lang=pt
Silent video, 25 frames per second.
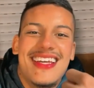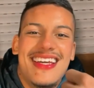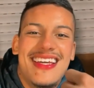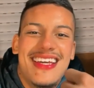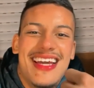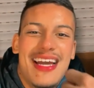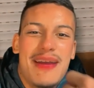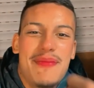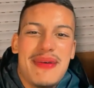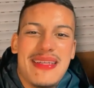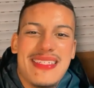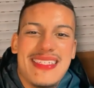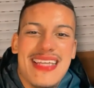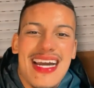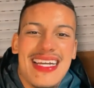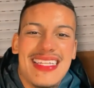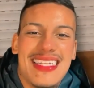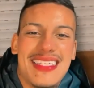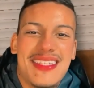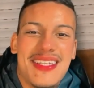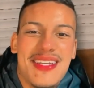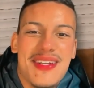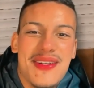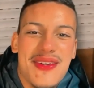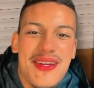E aí,
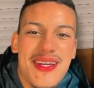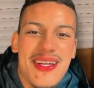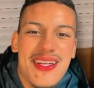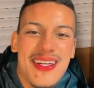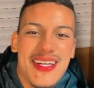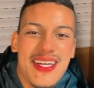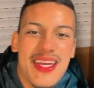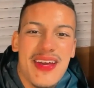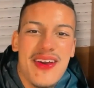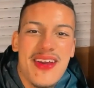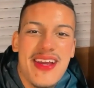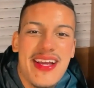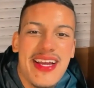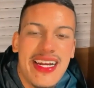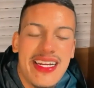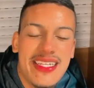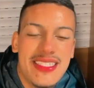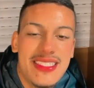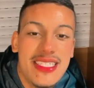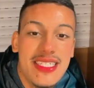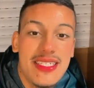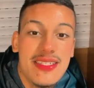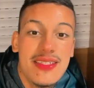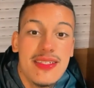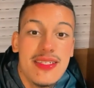rapaziada, tranquilo? Aqui é o
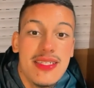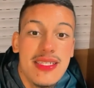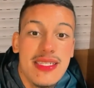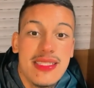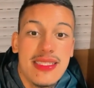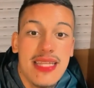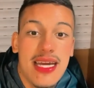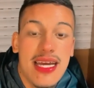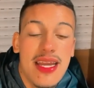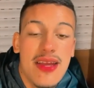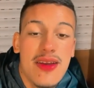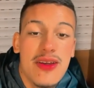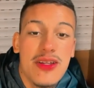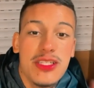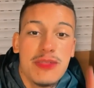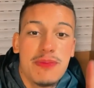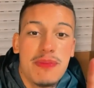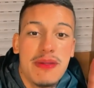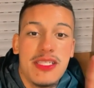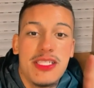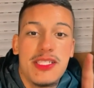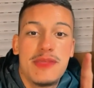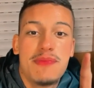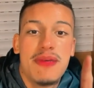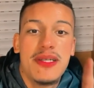Ricardinho. Estarei hoje
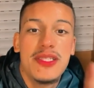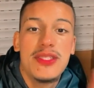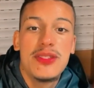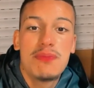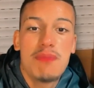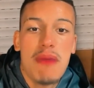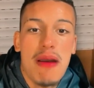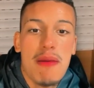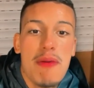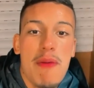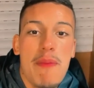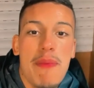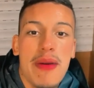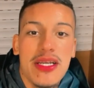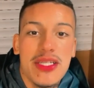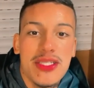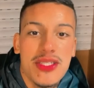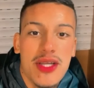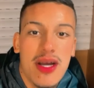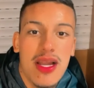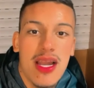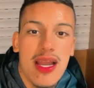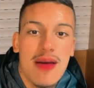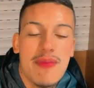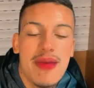participando do Papo
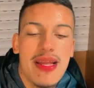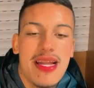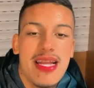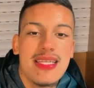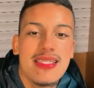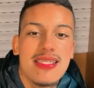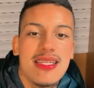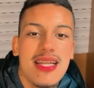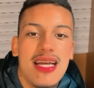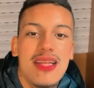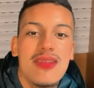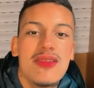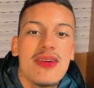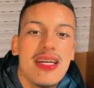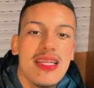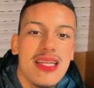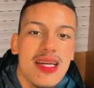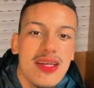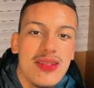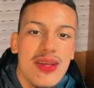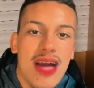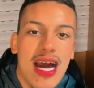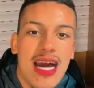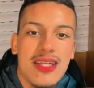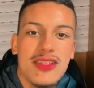Pachola, beleza? Lá no
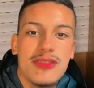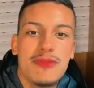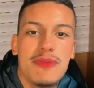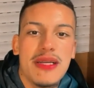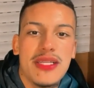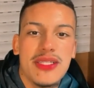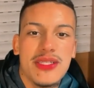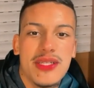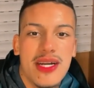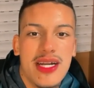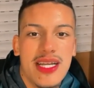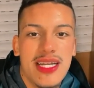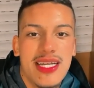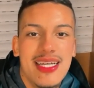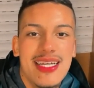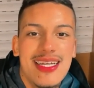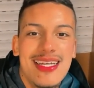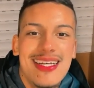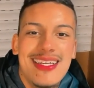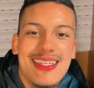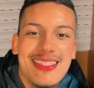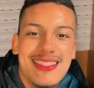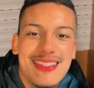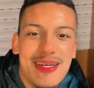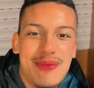canal da Rádio Pachola.
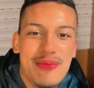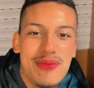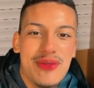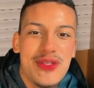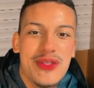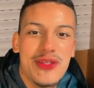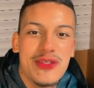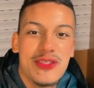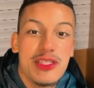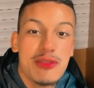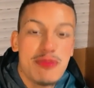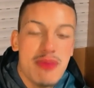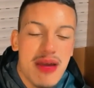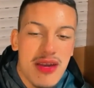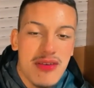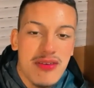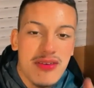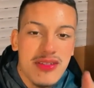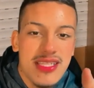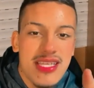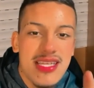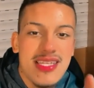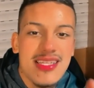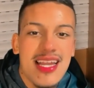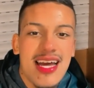Tamo junto, espero
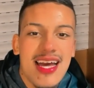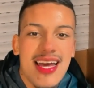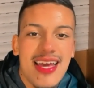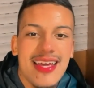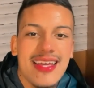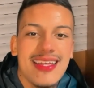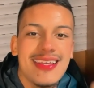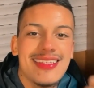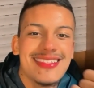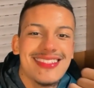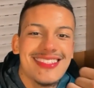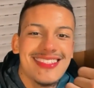vocês lá, hein?